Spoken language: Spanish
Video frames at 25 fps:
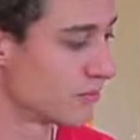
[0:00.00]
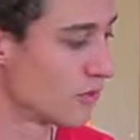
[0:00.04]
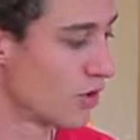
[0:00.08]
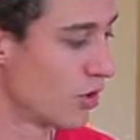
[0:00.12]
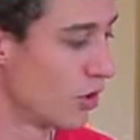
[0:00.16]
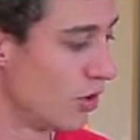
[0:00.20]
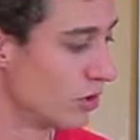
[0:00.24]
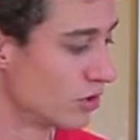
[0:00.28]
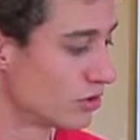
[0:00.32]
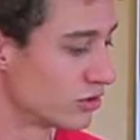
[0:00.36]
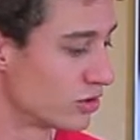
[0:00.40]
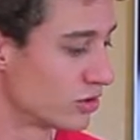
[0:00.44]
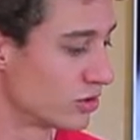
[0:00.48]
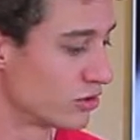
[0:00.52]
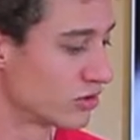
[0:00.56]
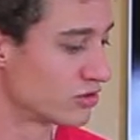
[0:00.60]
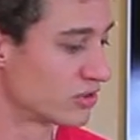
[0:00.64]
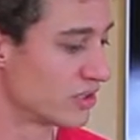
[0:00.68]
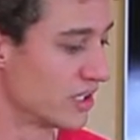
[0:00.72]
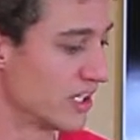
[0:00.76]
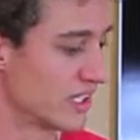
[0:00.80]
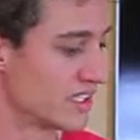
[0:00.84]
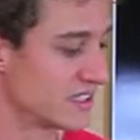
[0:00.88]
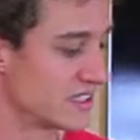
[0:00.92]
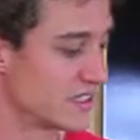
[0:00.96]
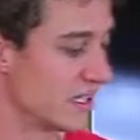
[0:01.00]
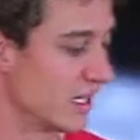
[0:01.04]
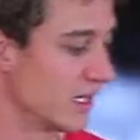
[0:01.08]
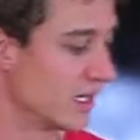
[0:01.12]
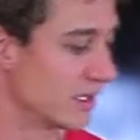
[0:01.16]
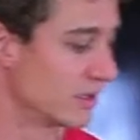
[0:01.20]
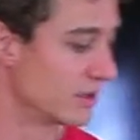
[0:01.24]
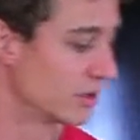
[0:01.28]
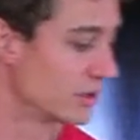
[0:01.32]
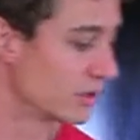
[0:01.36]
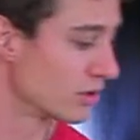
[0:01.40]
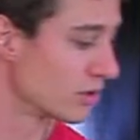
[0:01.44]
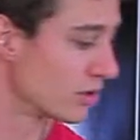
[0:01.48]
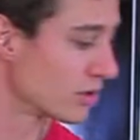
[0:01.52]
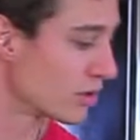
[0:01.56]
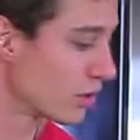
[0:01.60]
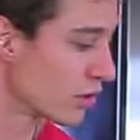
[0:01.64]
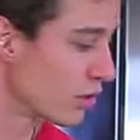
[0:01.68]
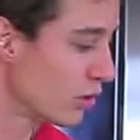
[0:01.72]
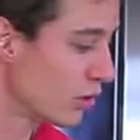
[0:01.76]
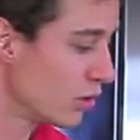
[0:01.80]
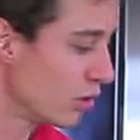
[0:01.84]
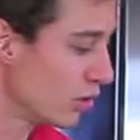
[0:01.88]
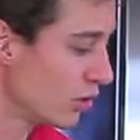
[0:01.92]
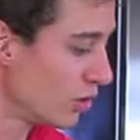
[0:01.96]
otros están
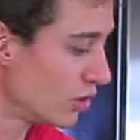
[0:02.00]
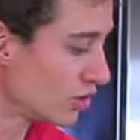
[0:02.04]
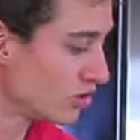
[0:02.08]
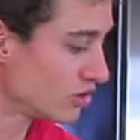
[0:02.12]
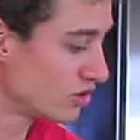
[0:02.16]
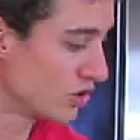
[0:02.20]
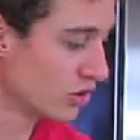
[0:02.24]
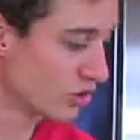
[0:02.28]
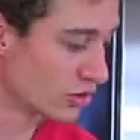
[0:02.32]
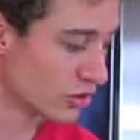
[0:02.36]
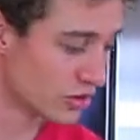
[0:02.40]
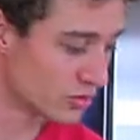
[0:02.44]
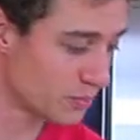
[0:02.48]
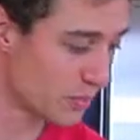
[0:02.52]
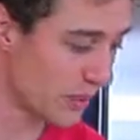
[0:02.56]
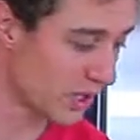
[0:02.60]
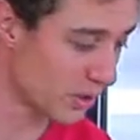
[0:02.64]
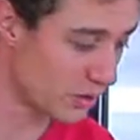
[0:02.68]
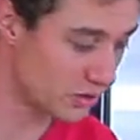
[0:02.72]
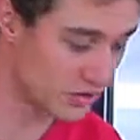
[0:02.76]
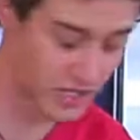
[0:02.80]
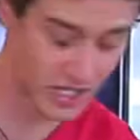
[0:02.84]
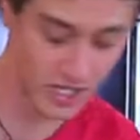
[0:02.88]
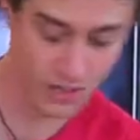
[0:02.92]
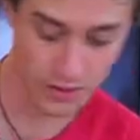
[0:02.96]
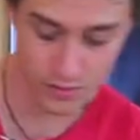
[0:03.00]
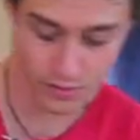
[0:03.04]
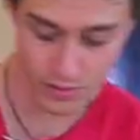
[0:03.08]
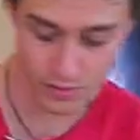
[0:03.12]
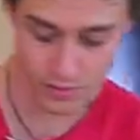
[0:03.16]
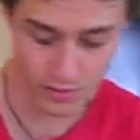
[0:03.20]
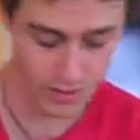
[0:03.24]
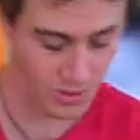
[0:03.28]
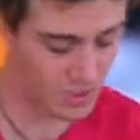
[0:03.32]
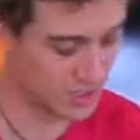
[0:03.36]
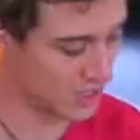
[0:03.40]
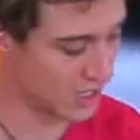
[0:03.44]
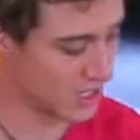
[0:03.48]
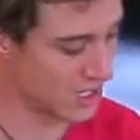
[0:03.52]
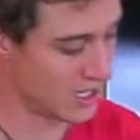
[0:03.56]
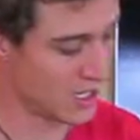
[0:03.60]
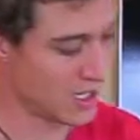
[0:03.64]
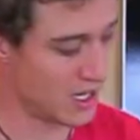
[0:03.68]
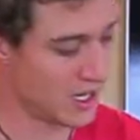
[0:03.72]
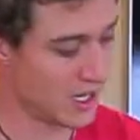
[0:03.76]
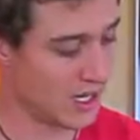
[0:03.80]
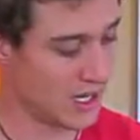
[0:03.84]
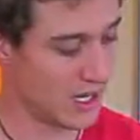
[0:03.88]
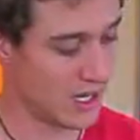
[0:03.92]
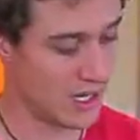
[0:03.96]
crudos y otros precocidos.
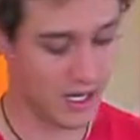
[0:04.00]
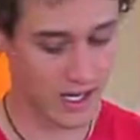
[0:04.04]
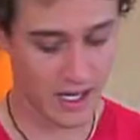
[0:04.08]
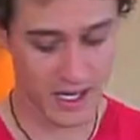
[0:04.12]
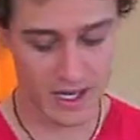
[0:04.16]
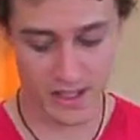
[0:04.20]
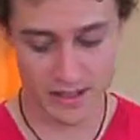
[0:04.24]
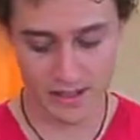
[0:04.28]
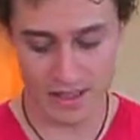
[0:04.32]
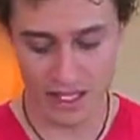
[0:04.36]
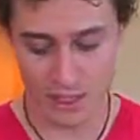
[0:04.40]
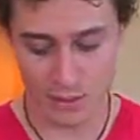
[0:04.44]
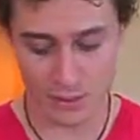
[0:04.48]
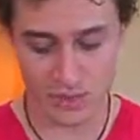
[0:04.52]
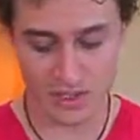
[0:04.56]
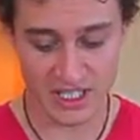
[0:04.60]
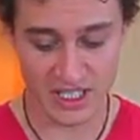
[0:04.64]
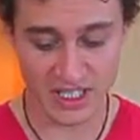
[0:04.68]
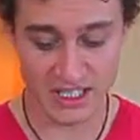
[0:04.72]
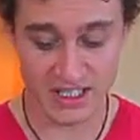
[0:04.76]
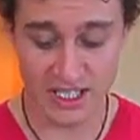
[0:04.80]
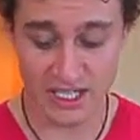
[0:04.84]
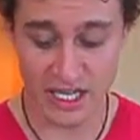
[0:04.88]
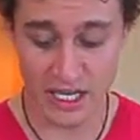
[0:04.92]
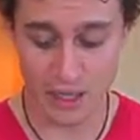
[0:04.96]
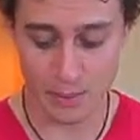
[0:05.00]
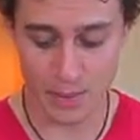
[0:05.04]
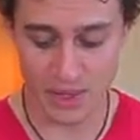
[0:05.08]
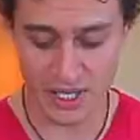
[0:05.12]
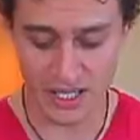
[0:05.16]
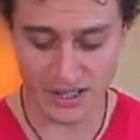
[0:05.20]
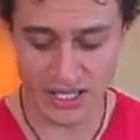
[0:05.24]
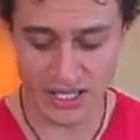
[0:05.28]
Eh, tenemos aquí tilapia.